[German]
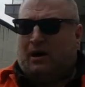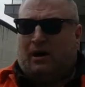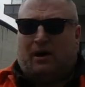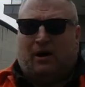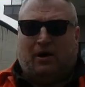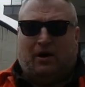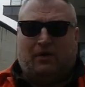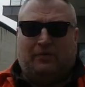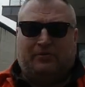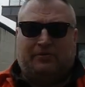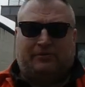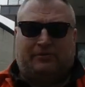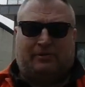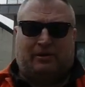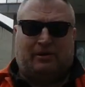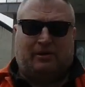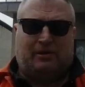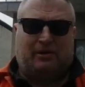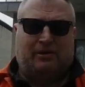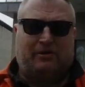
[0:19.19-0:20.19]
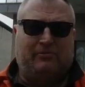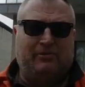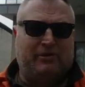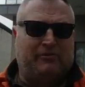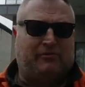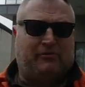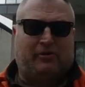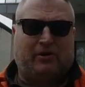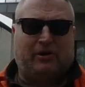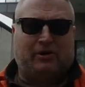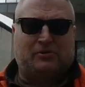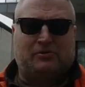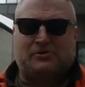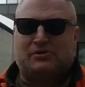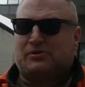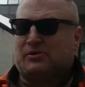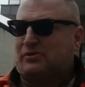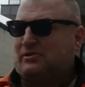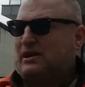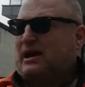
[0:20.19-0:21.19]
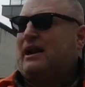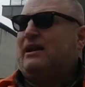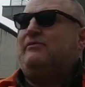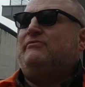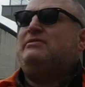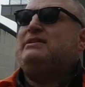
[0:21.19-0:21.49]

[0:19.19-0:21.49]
und äh, wir freuen uns total.